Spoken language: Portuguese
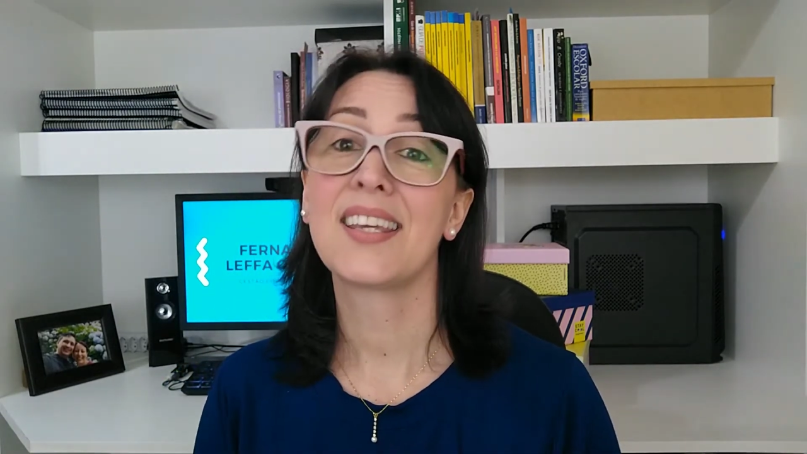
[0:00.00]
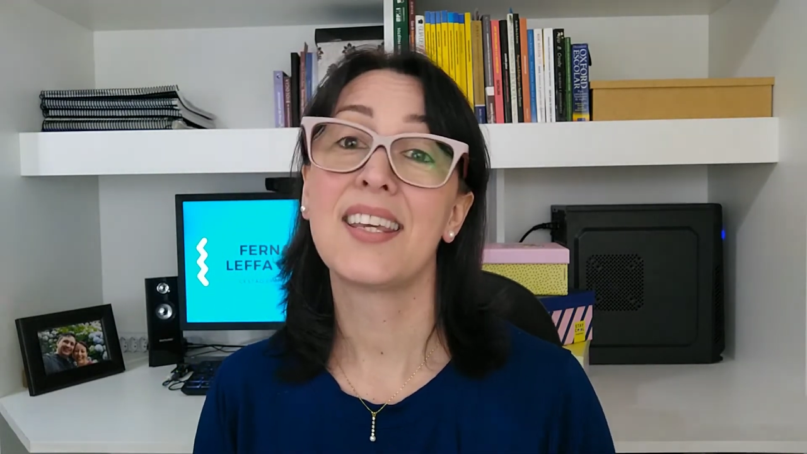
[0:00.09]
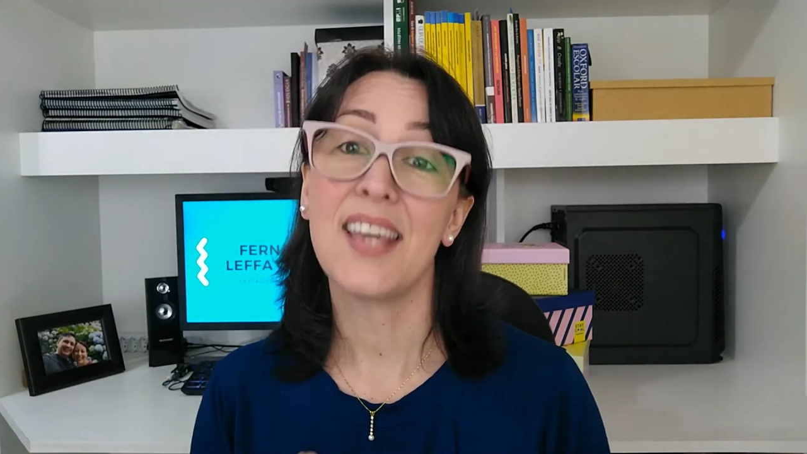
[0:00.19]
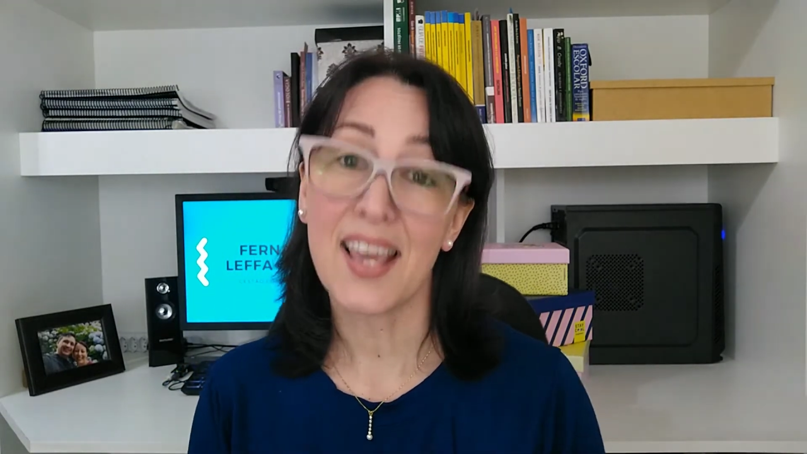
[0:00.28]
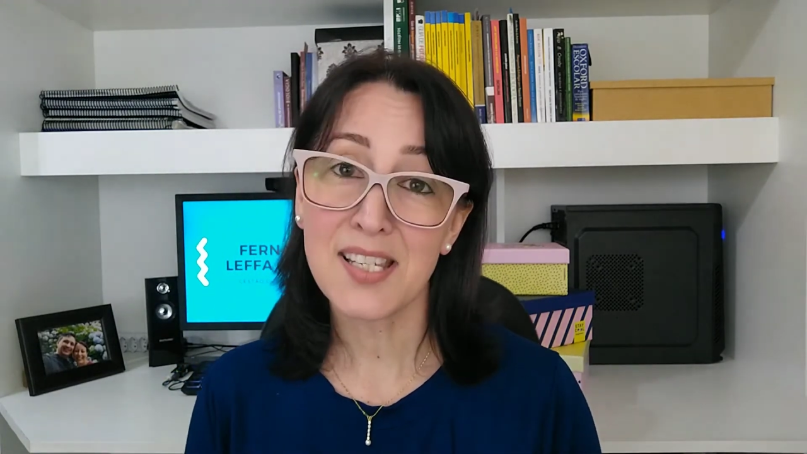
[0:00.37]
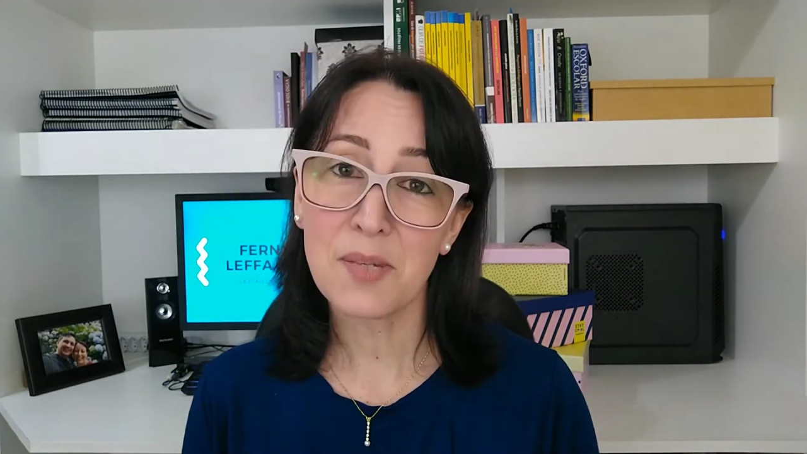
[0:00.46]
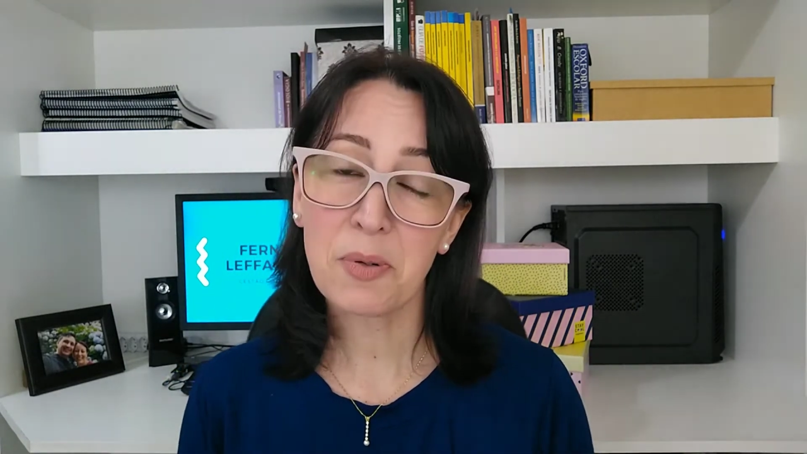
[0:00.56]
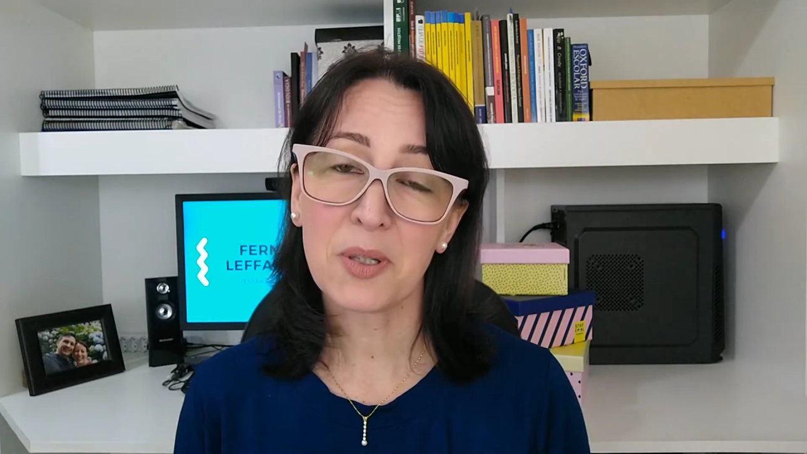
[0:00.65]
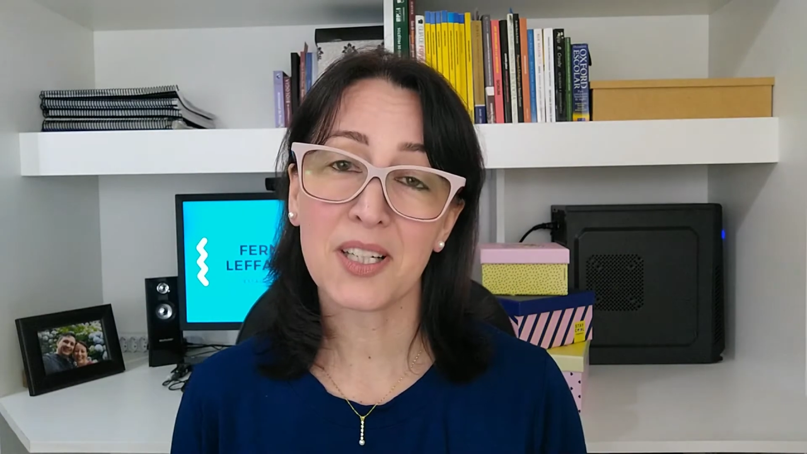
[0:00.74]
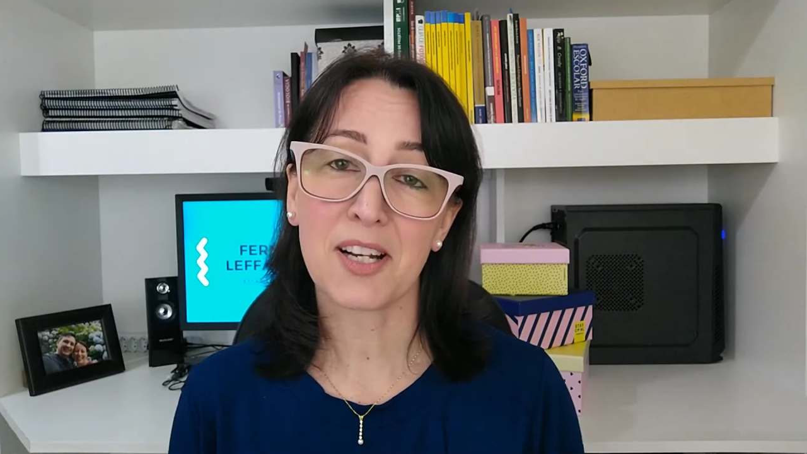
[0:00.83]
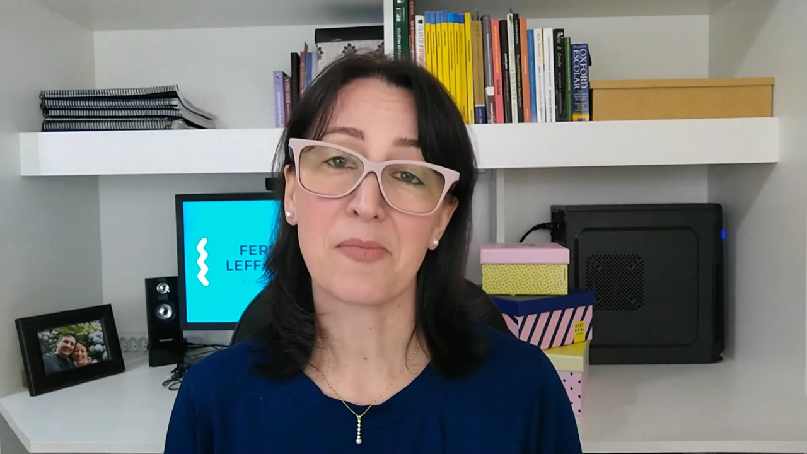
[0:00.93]
que esse
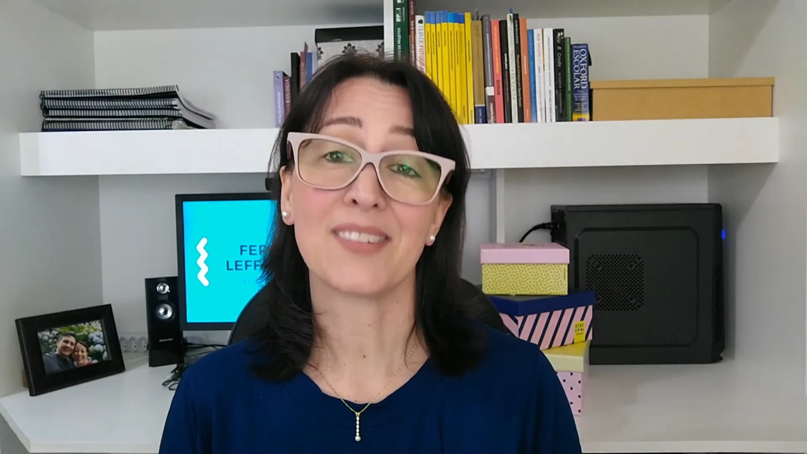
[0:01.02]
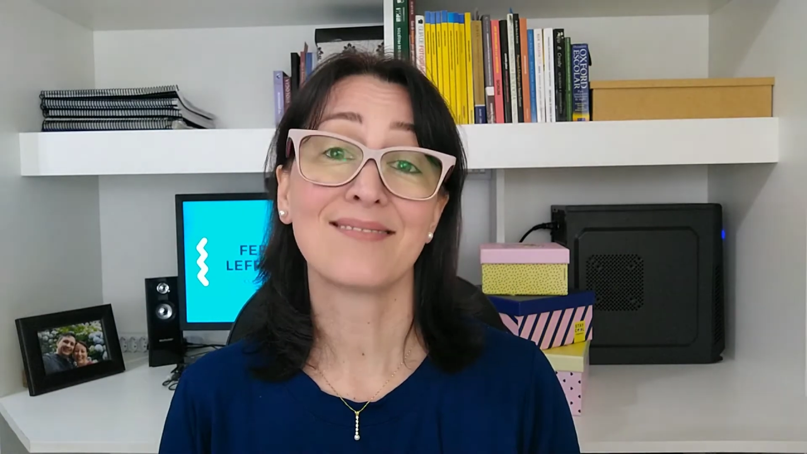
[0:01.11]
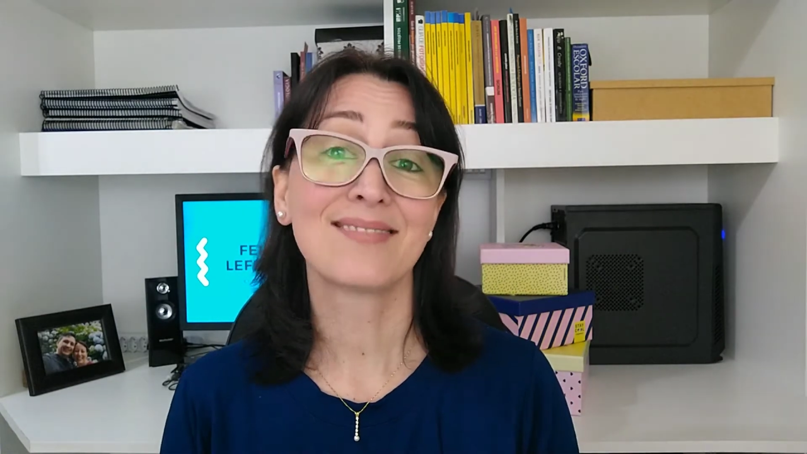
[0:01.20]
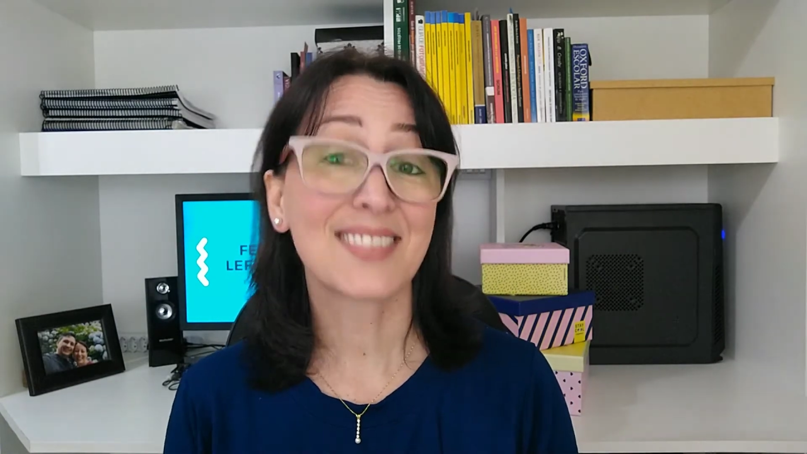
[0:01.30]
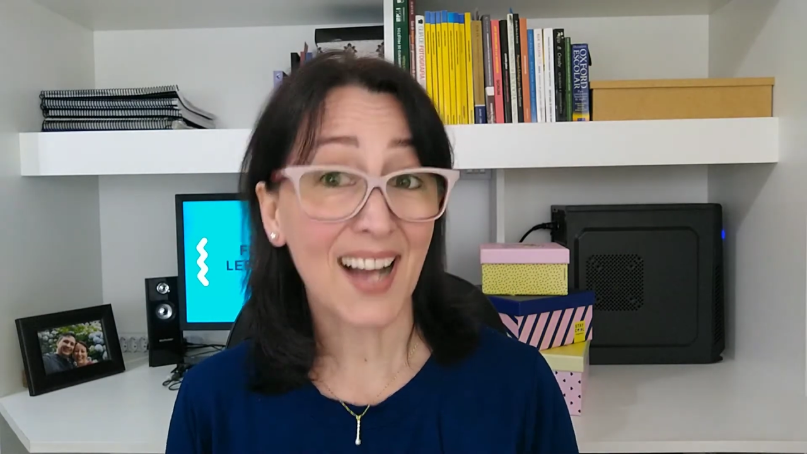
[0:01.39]
programa